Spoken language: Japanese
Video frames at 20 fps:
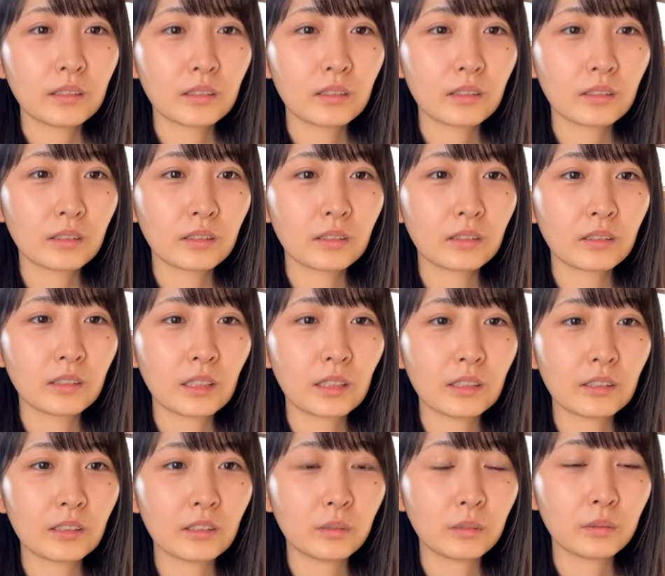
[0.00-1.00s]
そう
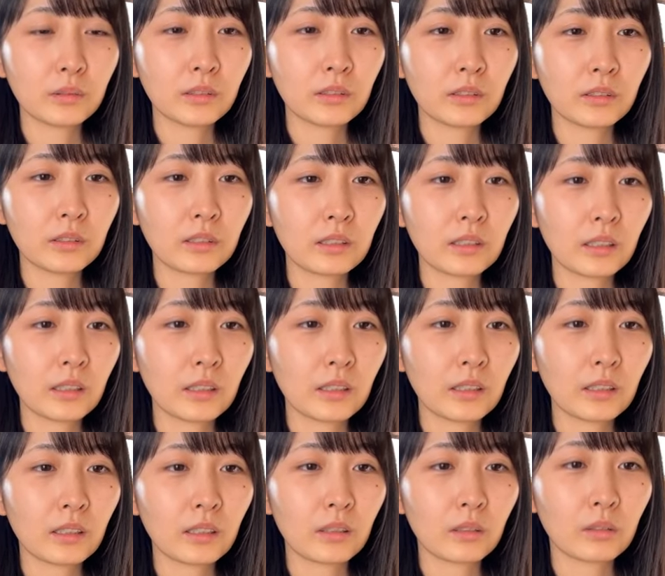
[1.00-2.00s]
大丈夫って
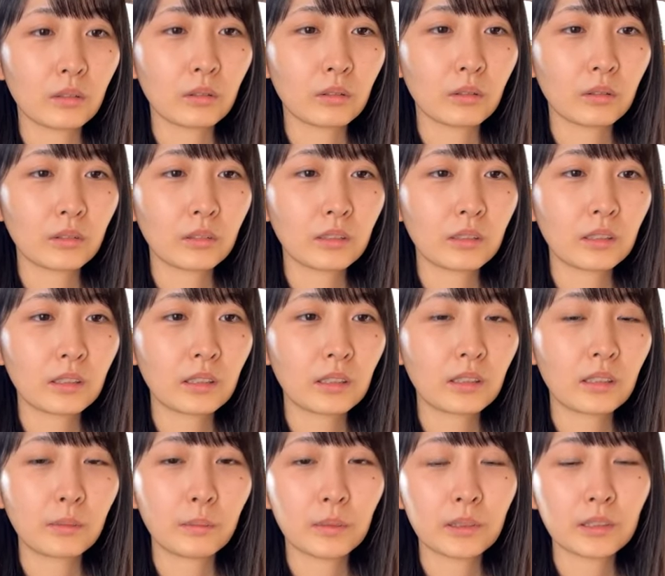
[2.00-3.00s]
アート
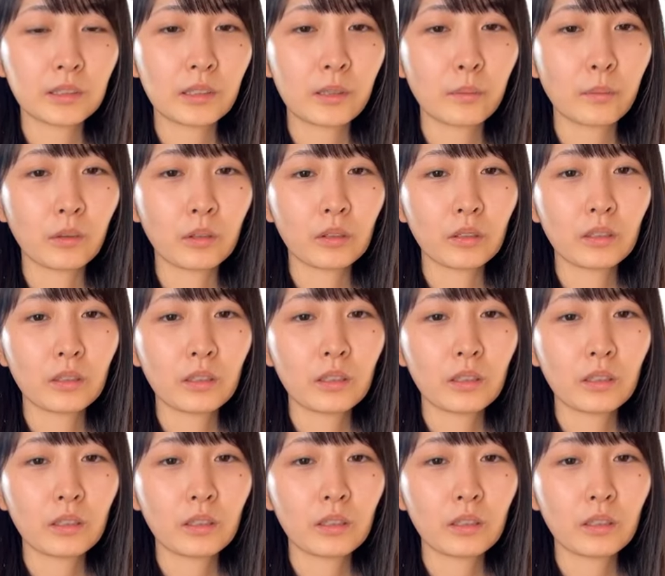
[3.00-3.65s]
聞きますでも